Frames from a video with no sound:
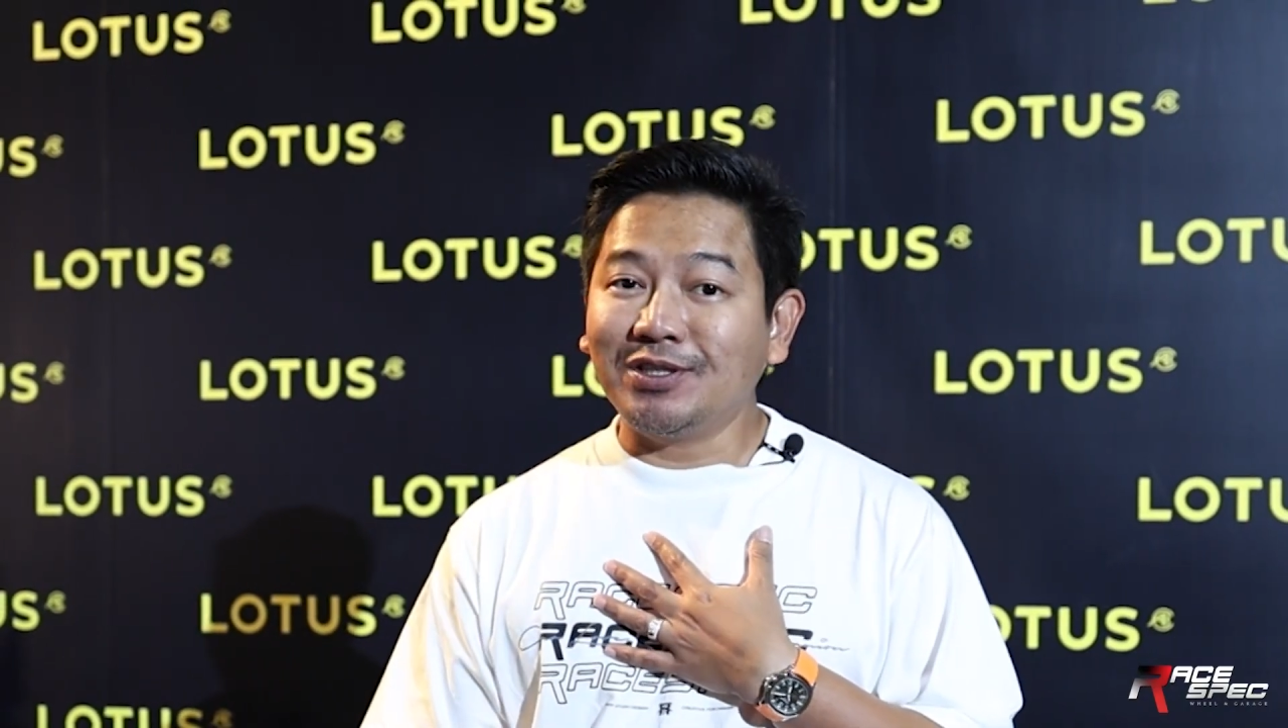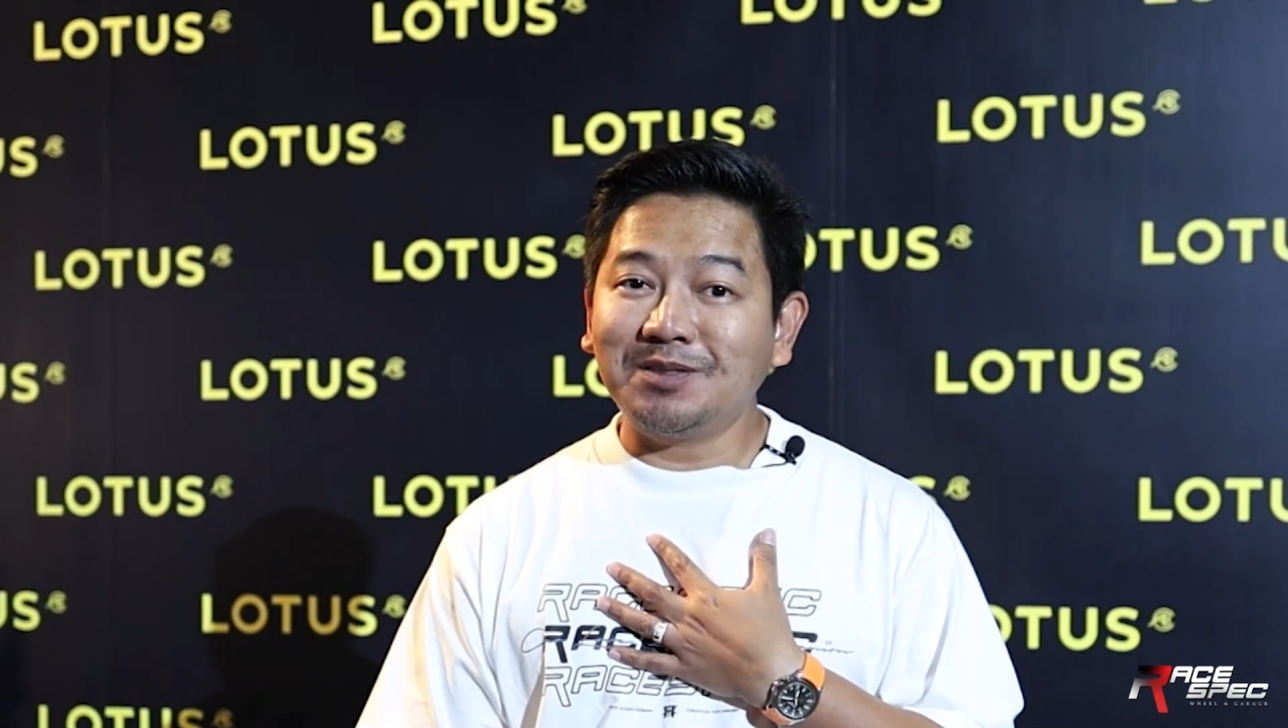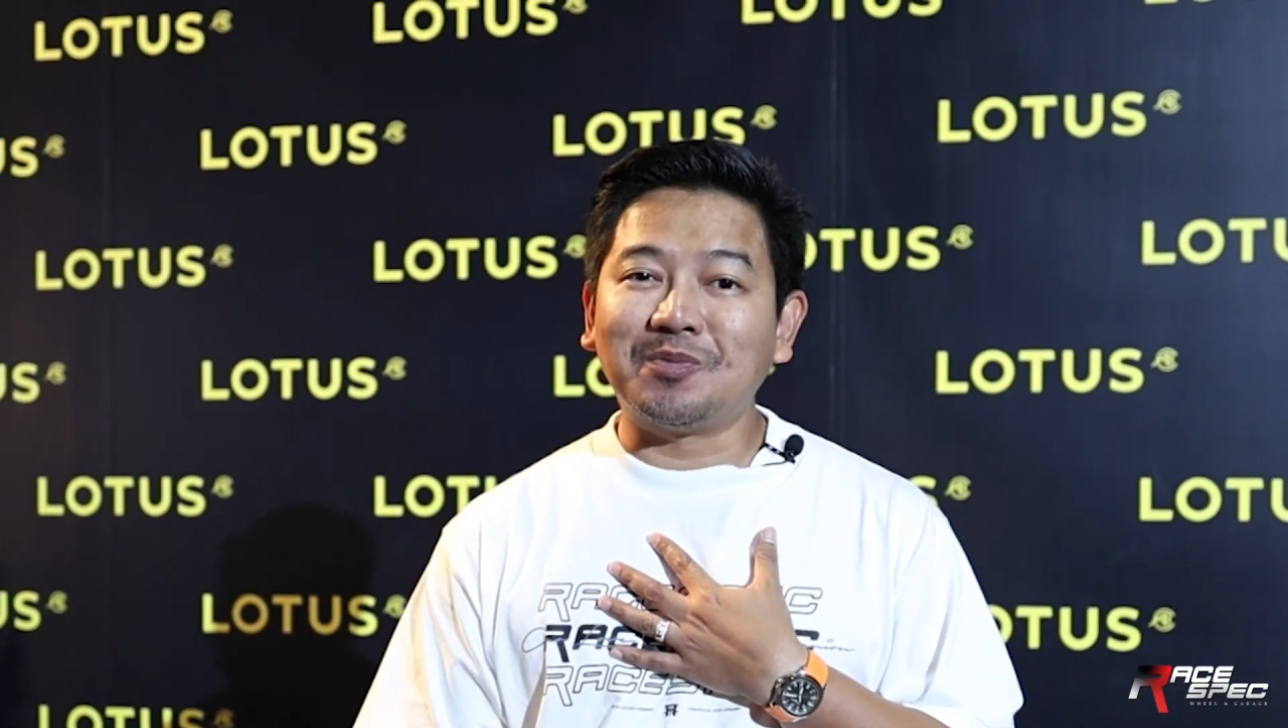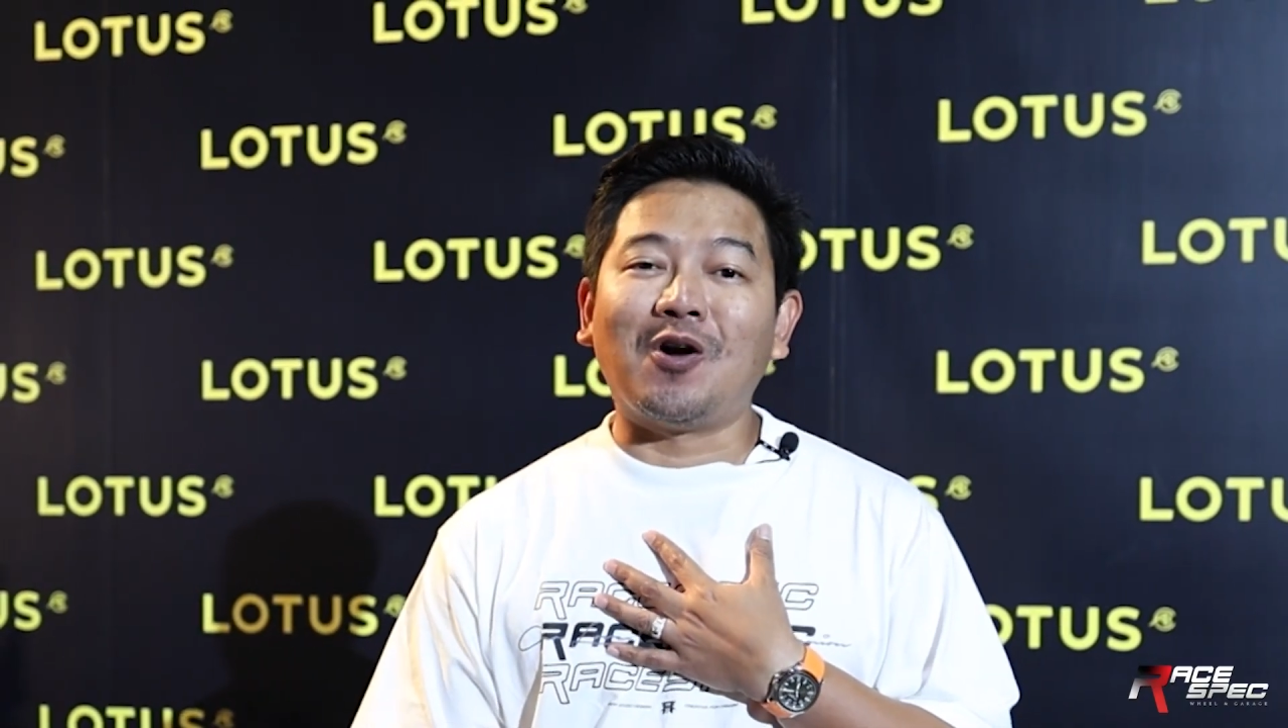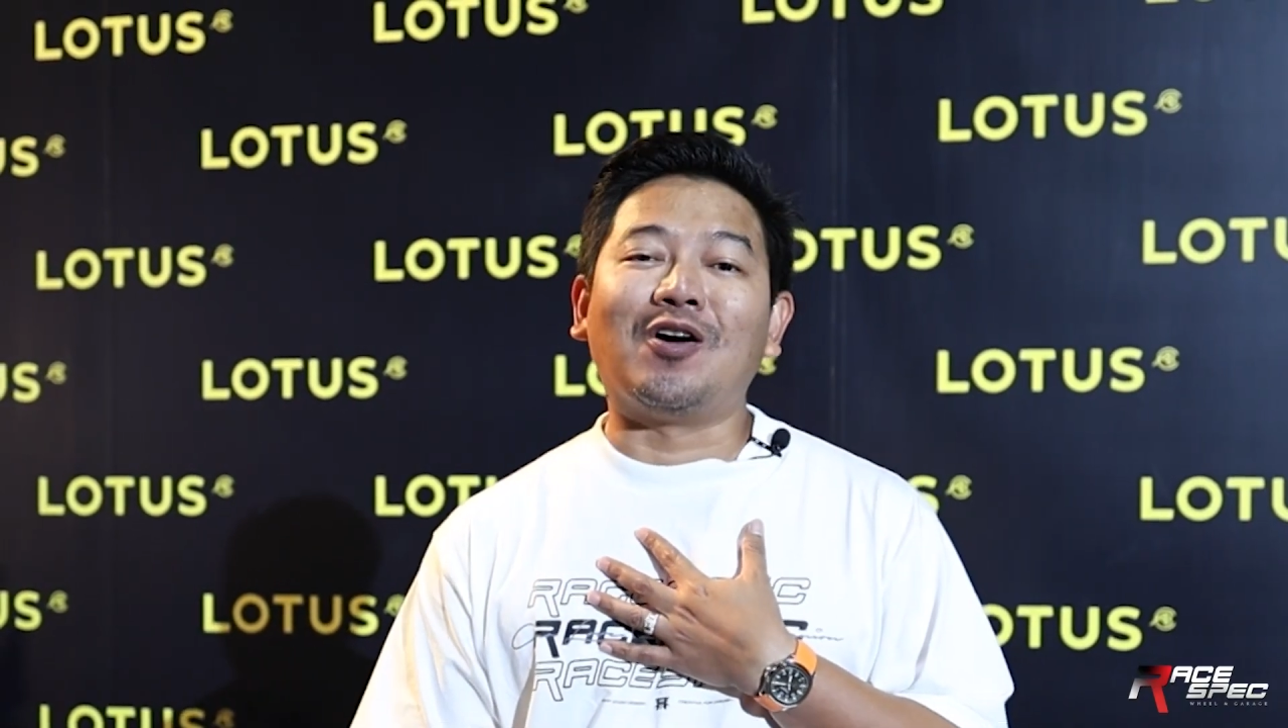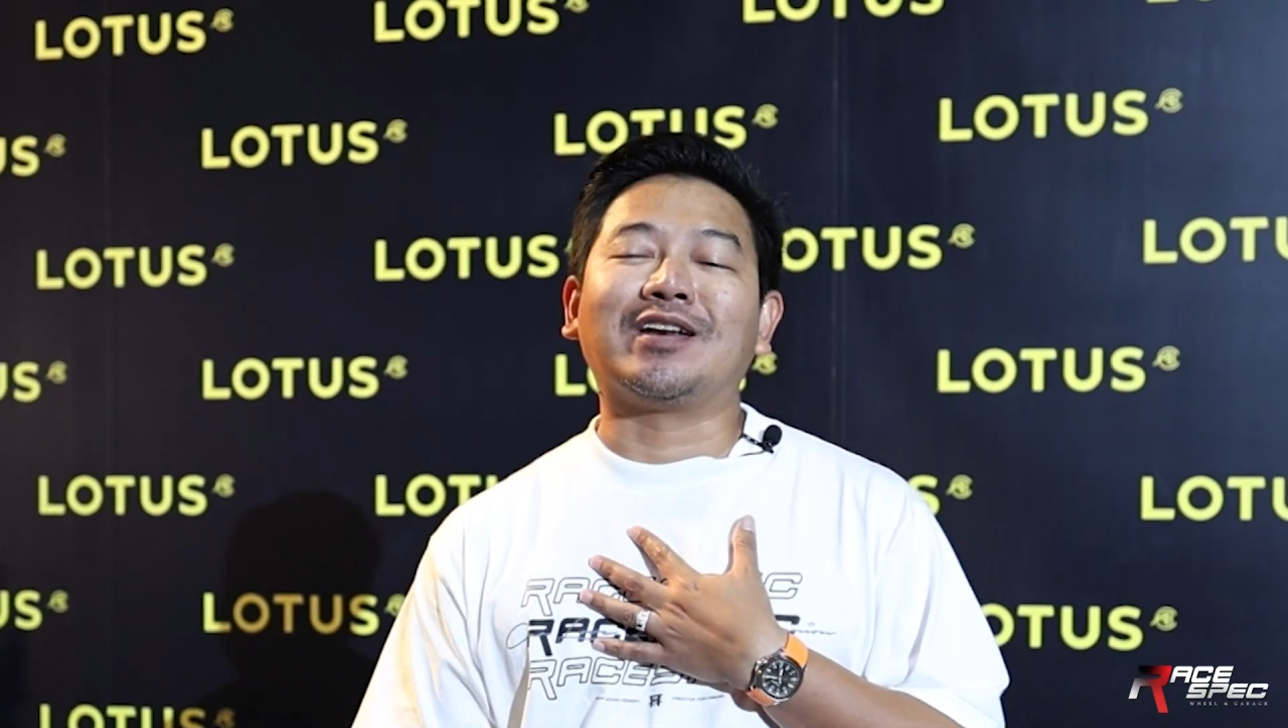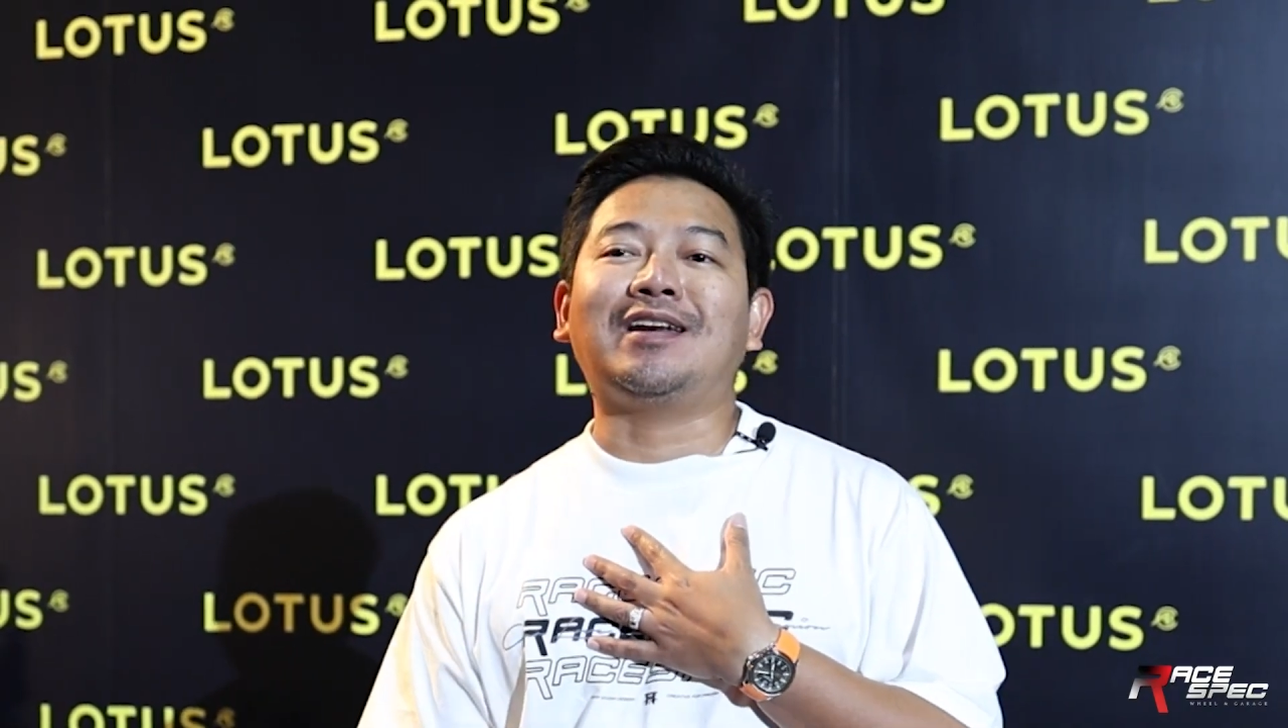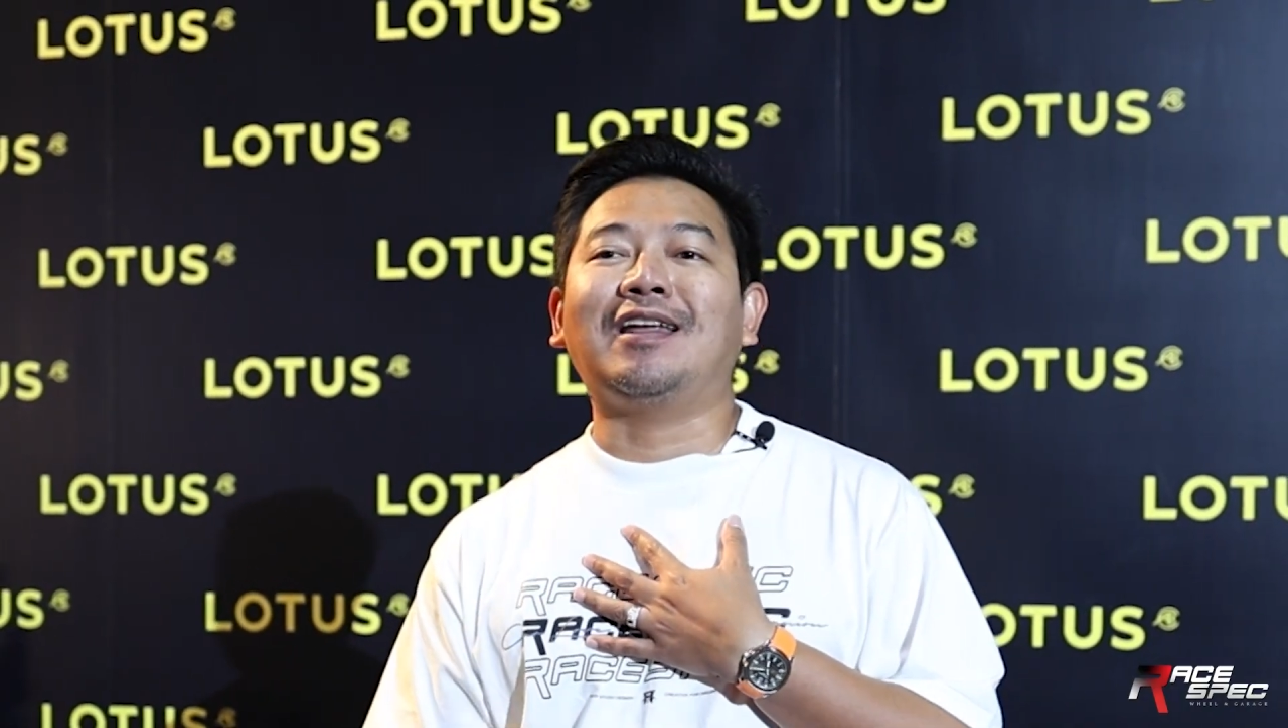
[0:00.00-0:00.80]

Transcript: ร์สปอร์ต